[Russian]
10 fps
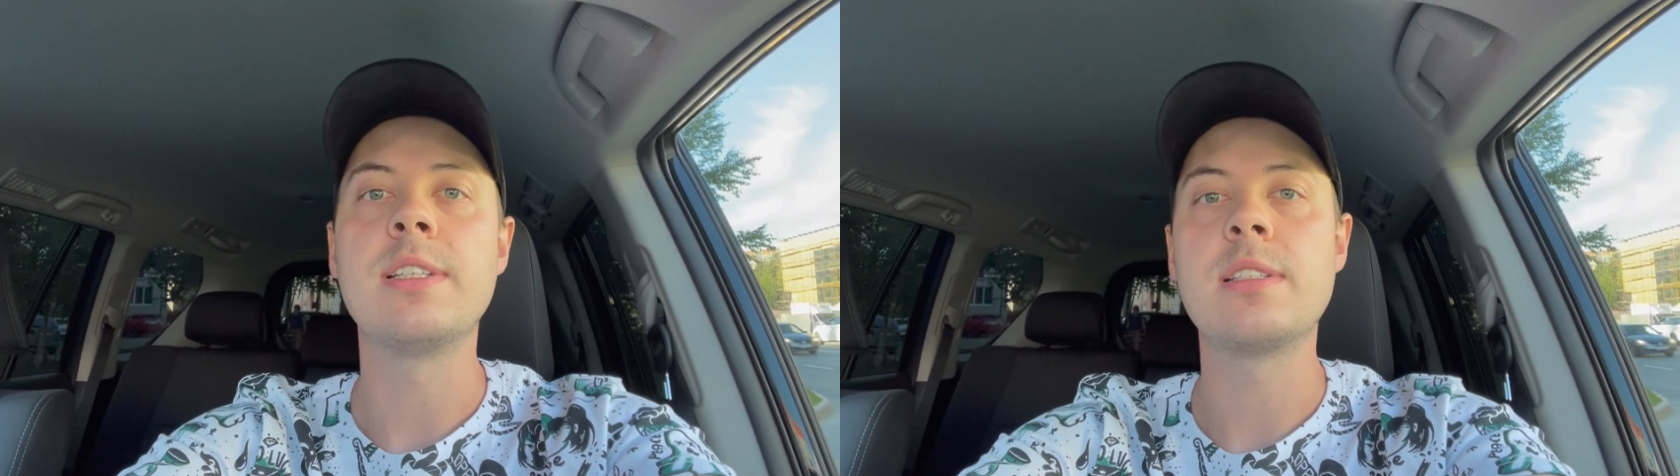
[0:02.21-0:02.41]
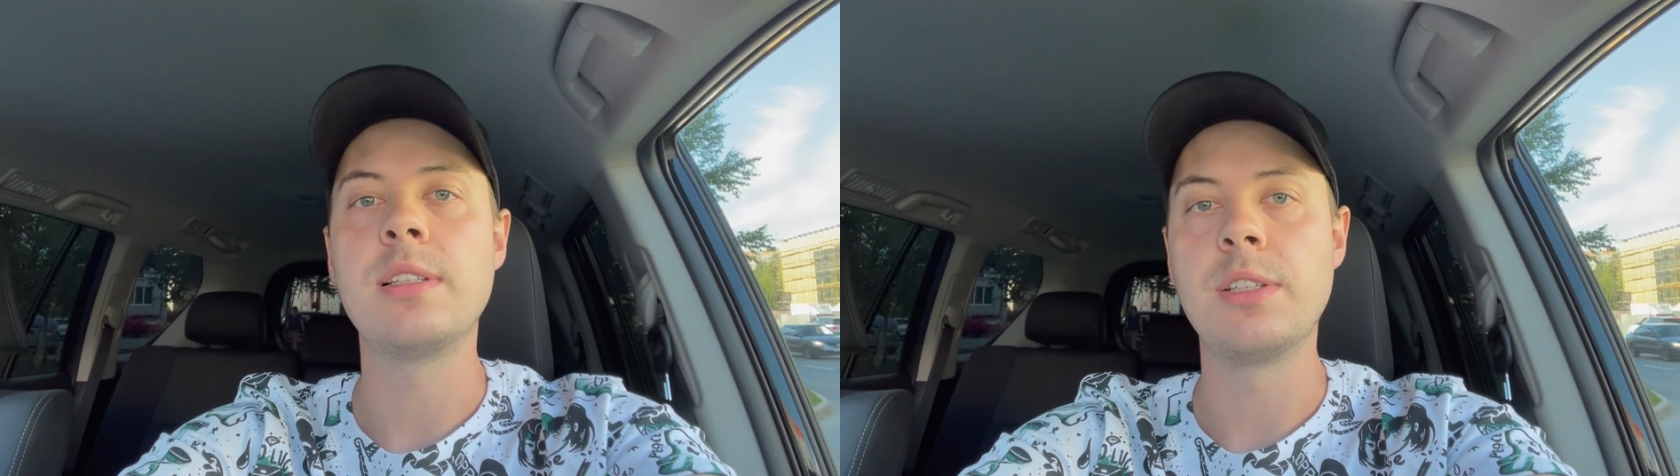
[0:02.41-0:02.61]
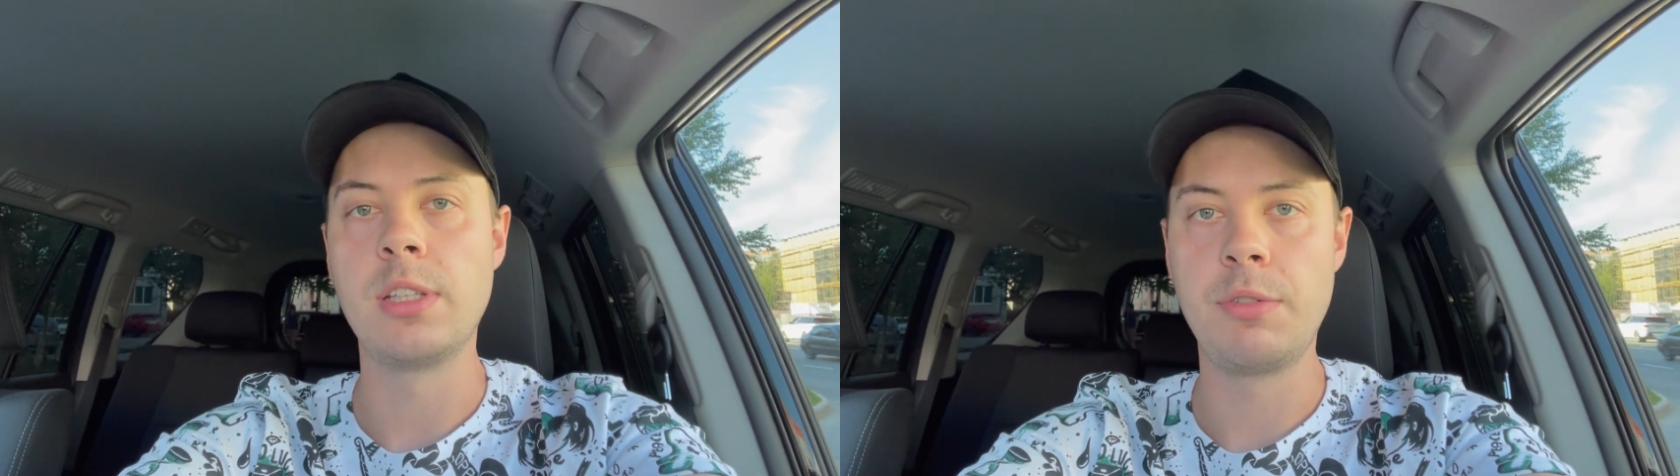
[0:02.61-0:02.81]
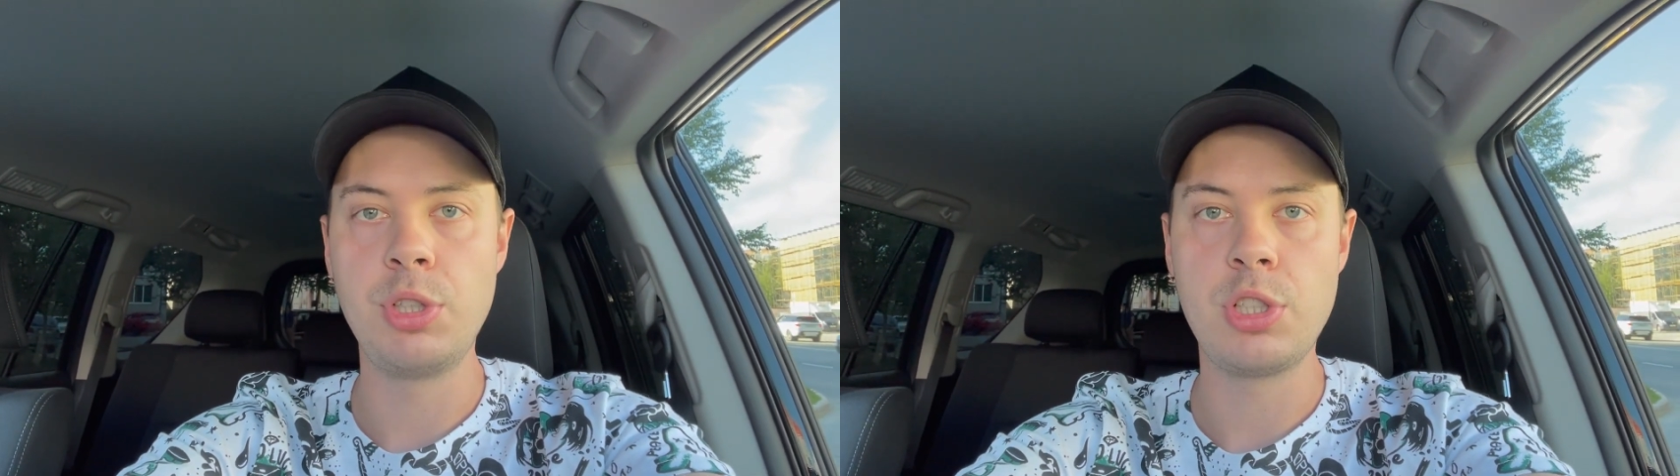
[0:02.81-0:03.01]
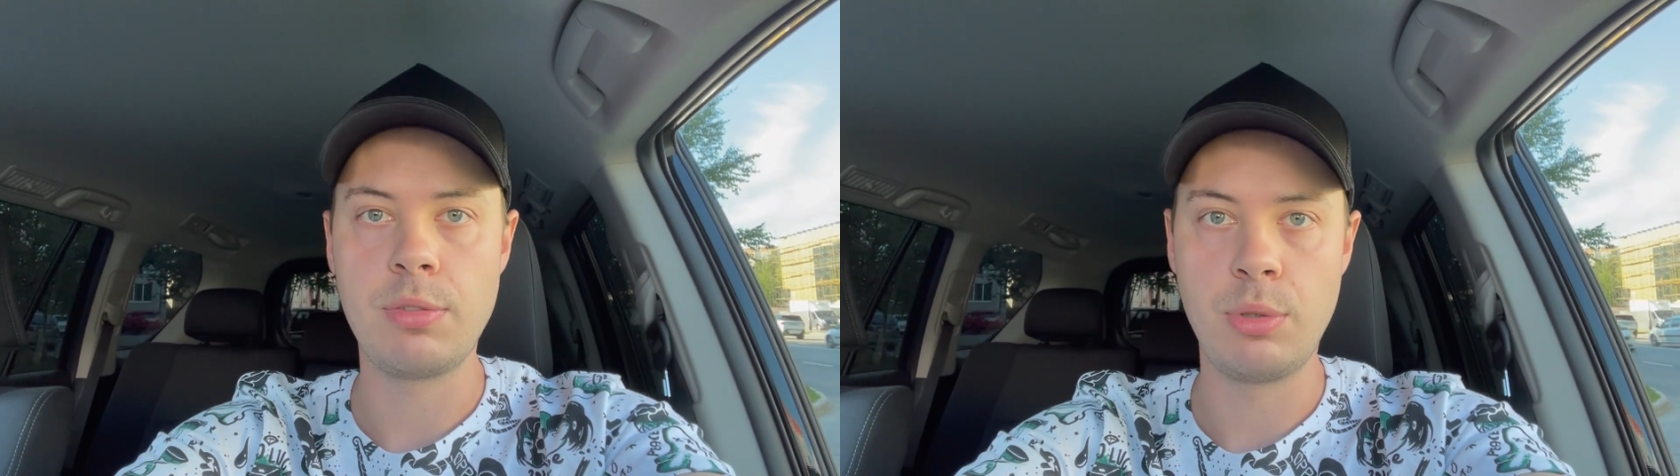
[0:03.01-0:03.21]
если ты
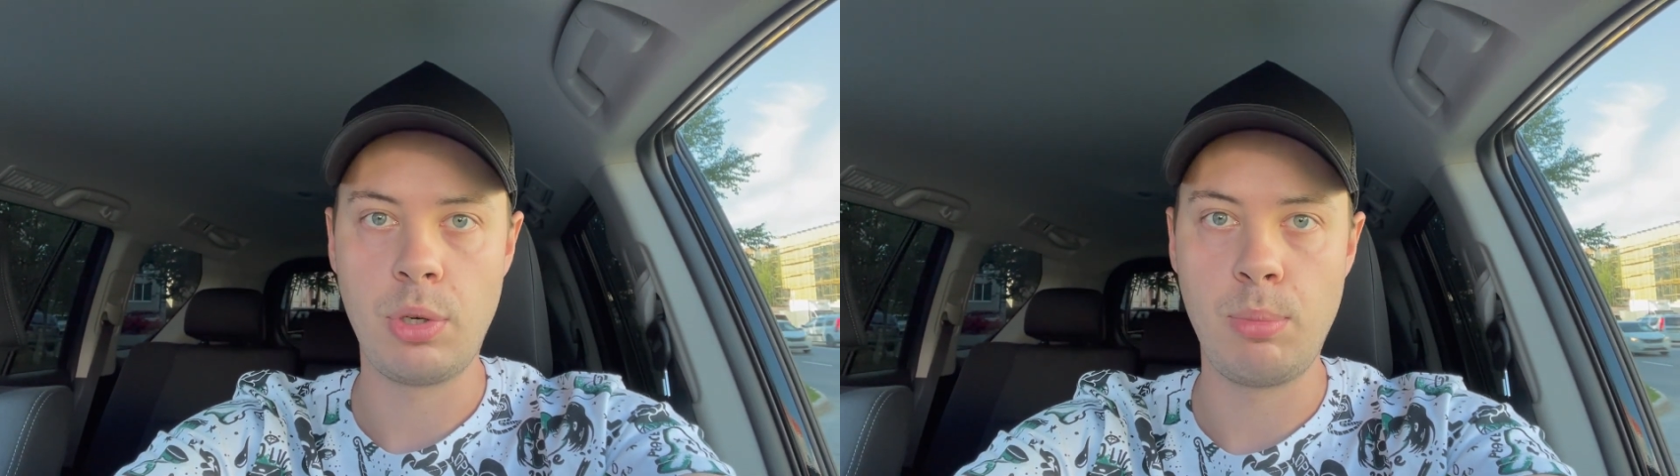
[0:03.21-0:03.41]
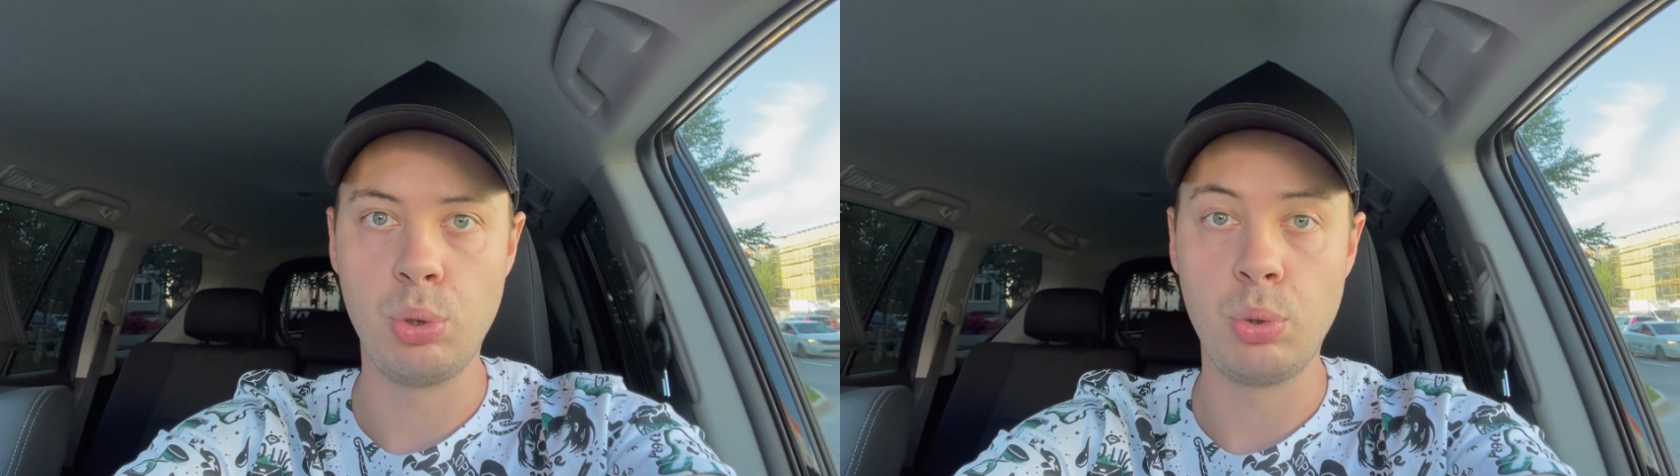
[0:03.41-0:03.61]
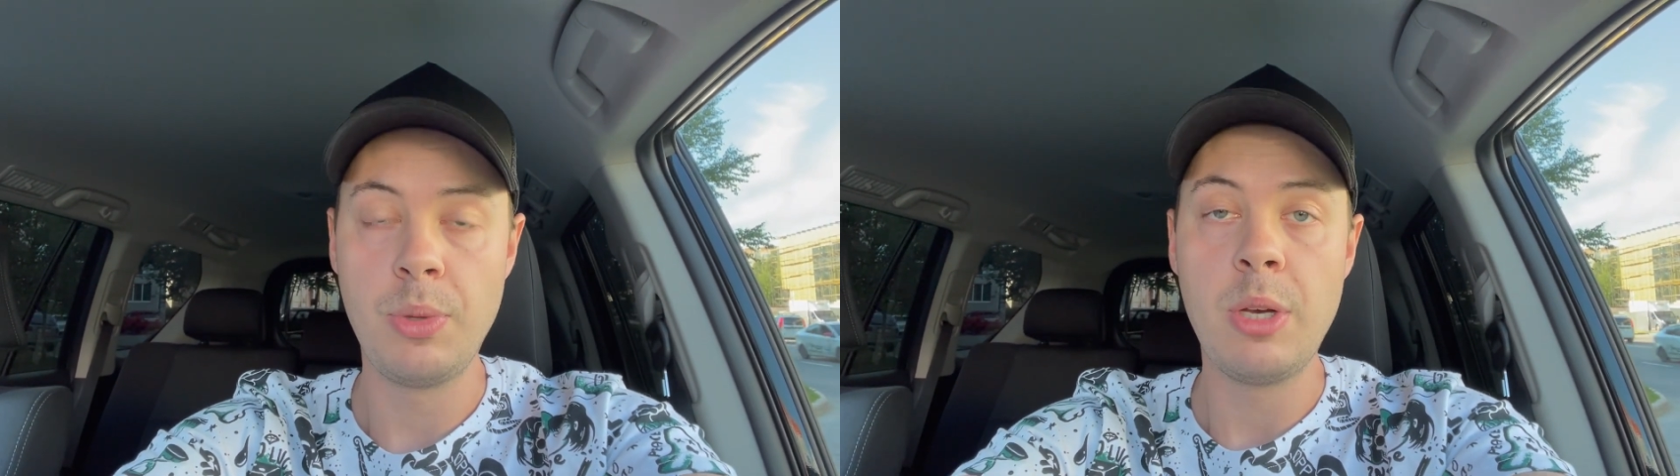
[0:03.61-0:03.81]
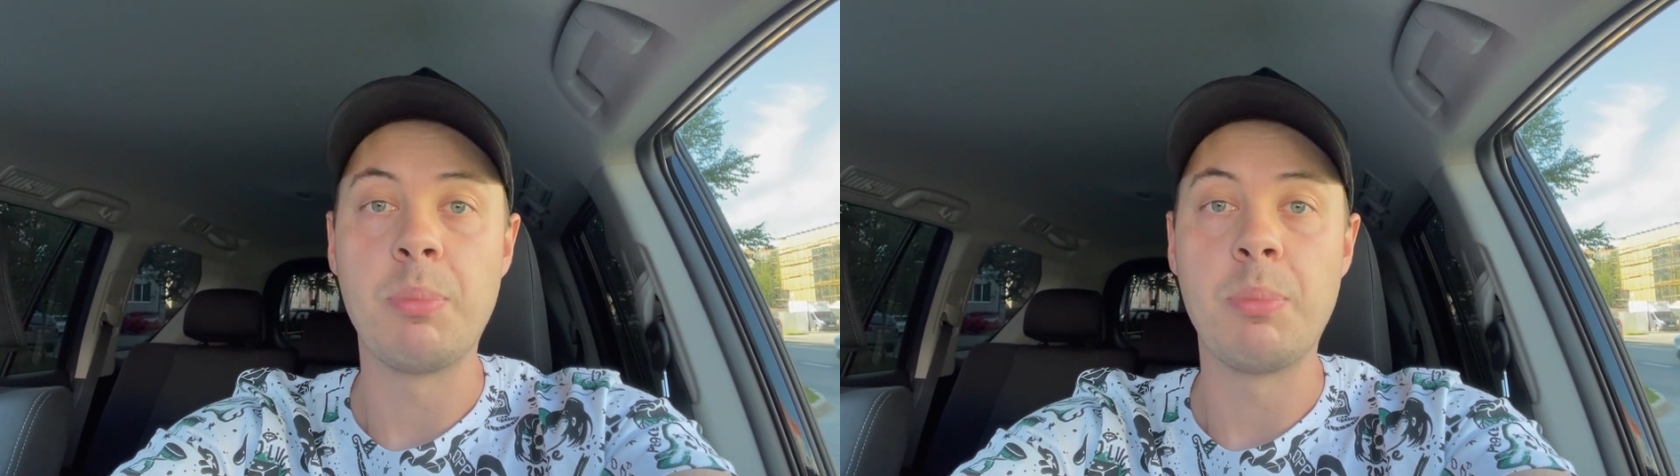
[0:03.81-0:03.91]
ненавидишь свою работу?